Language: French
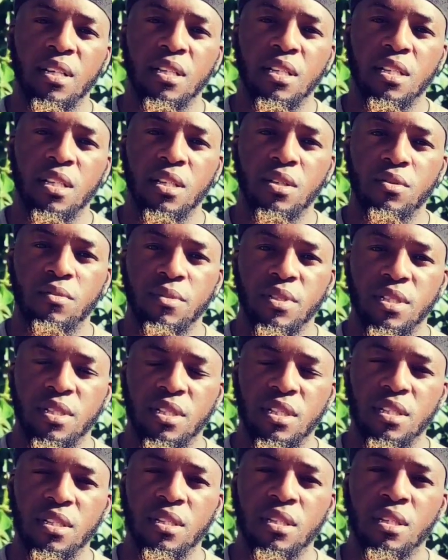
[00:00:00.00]
مالك يوم
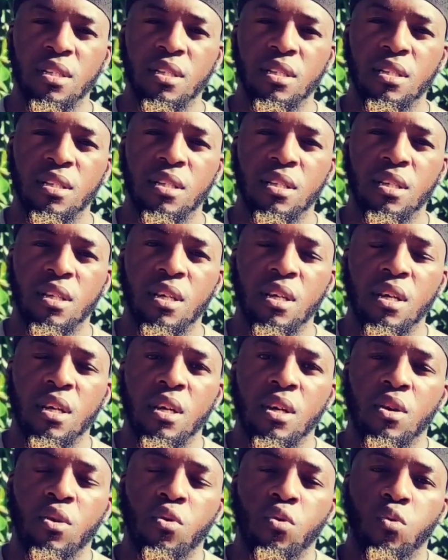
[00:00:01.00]
الدين
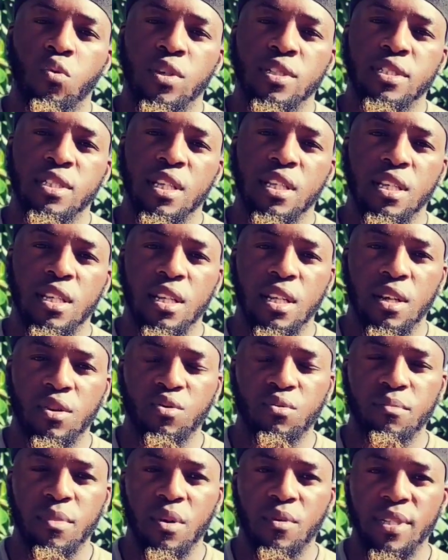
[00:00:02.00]
وصل
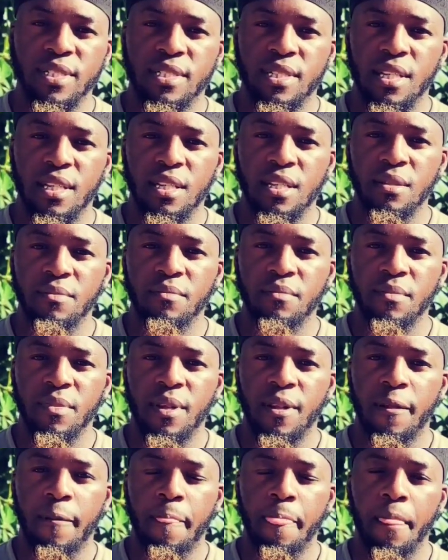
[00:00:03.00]
اللهم وسلم
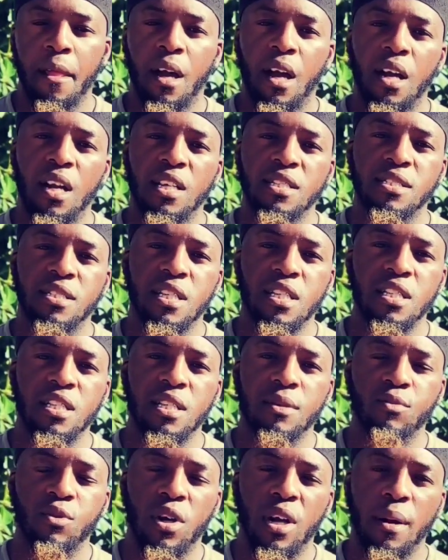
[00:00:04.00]
على
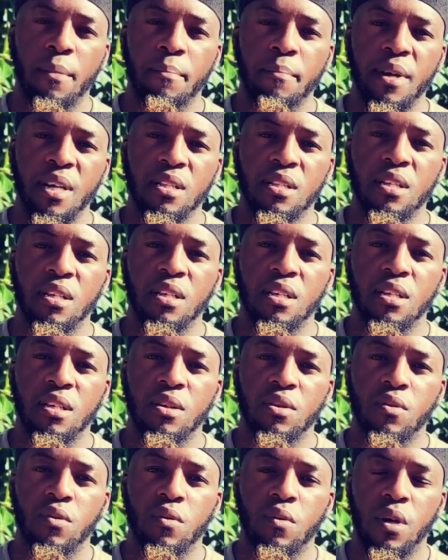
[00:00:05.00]
سيدنا محمد
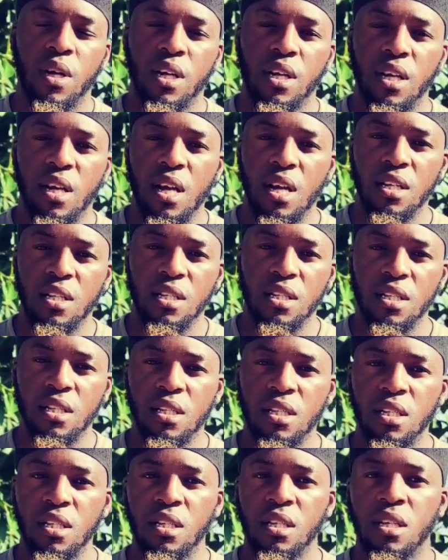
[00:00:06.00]
وعلى
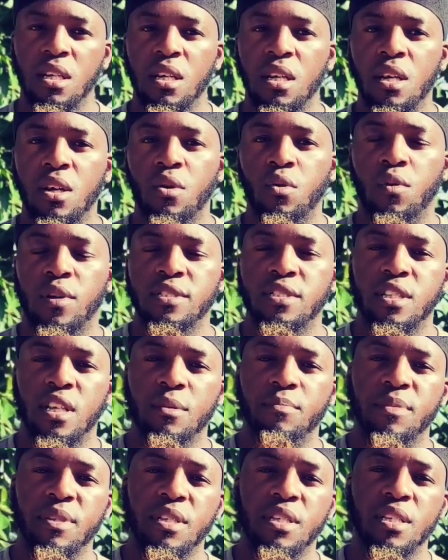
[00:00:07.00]
آله
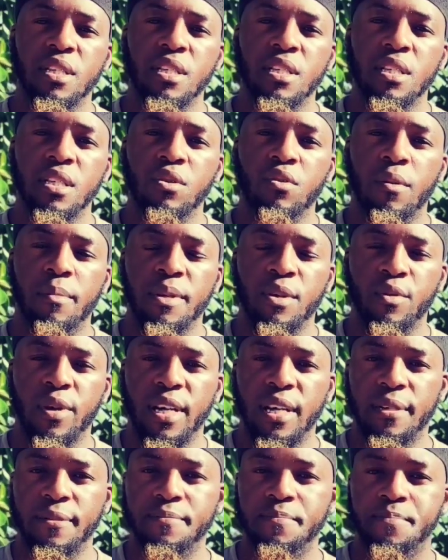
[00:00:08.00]
وصحبه ومن
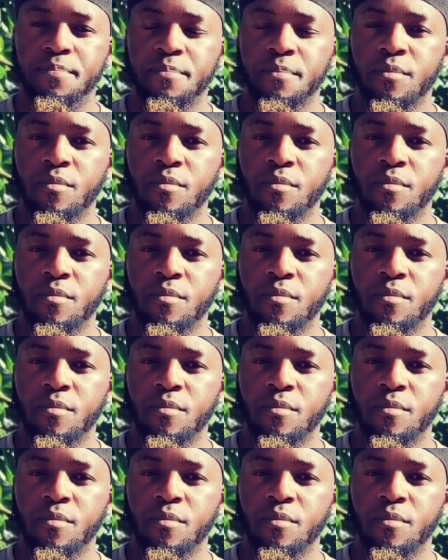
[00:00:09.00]
والاه